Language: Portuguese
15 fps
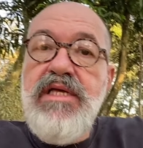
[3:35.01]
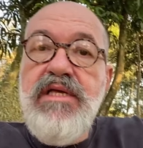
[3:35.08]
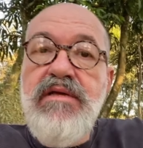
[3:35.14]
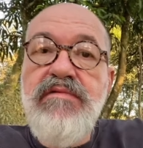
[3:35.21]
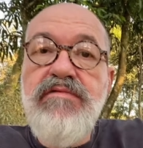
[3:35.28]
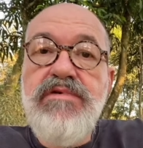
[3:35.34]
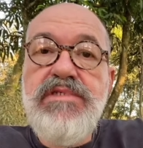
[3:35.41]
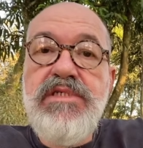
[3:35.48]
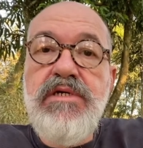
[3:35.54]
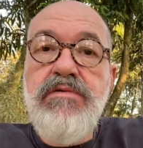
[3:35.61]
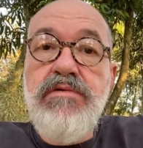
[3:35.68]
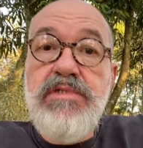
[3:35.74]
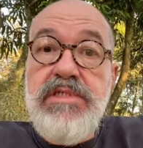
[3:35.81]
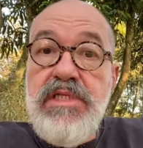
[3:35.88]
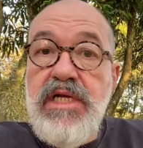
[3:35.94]
que você
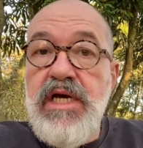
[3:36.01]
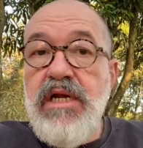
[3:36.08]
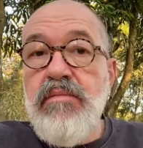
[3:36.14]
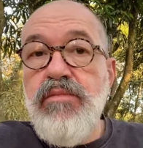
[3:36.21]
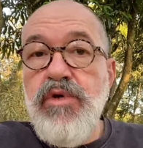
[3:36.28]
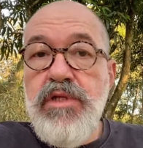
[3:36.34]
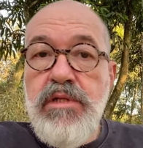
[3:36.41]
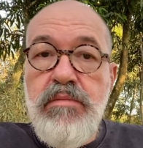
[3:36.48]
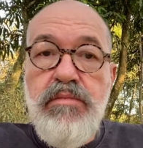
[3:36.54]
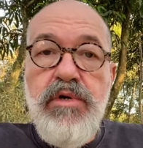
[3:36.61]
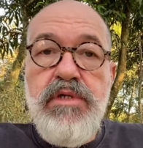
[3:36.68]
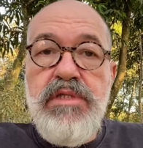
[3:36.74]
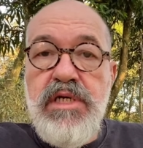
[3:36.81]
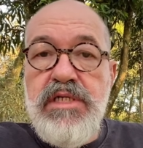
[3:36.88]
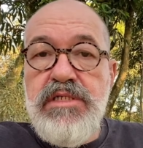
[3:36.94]
considera muito
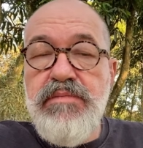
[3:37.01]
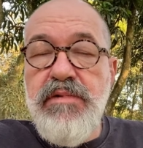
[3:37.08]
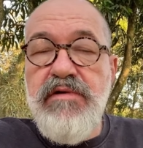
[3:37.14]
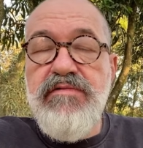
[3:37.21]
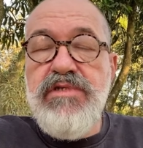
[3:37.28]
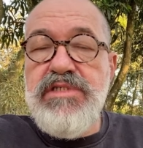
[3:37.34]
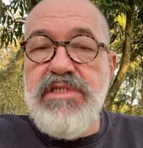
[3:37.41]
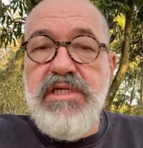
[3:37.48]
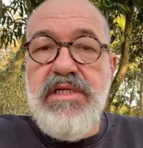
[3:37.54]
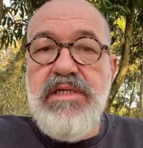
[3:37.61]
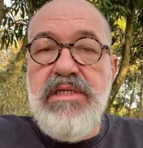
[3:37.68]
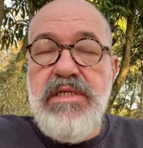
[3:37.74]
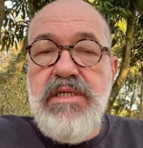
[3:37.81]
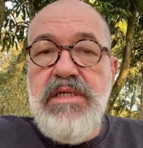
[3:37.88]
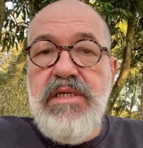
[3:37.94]
importante para você,
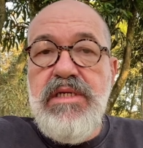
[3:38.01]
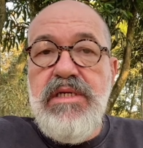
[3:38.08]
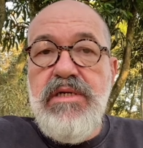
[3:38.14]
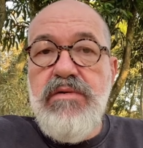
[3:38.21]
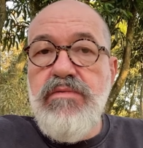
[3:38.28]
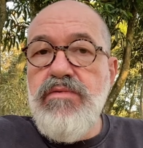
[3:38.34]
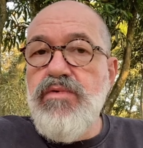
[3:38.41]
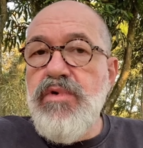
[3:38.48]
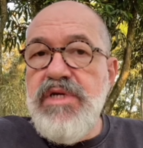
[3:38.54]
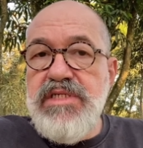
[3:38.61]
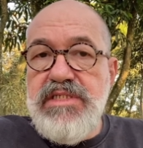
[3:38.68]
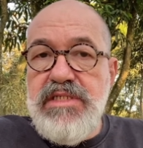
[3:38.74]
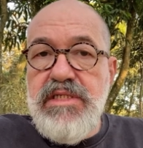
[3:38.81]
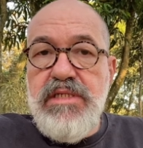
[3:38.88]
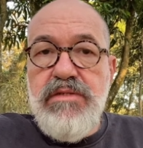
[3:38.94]
um
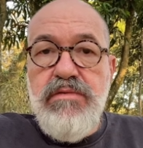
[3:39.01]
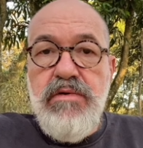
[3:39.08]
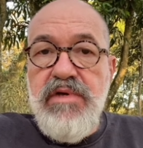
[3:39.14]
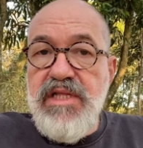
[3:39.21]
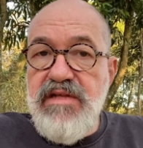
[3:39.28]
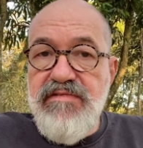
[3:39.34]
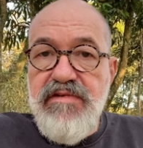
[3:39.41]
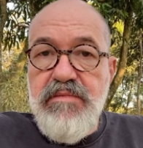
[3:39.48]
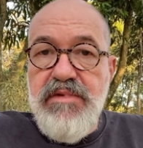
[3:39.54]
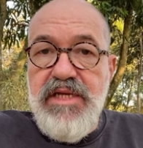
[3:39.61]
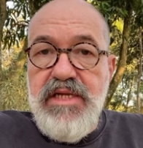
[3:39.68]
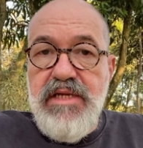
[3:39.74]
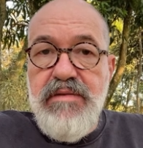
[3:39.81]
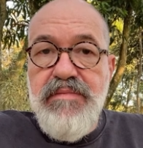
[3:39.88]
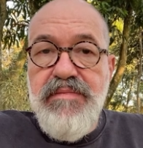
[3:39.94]
conhecido, alguém da família.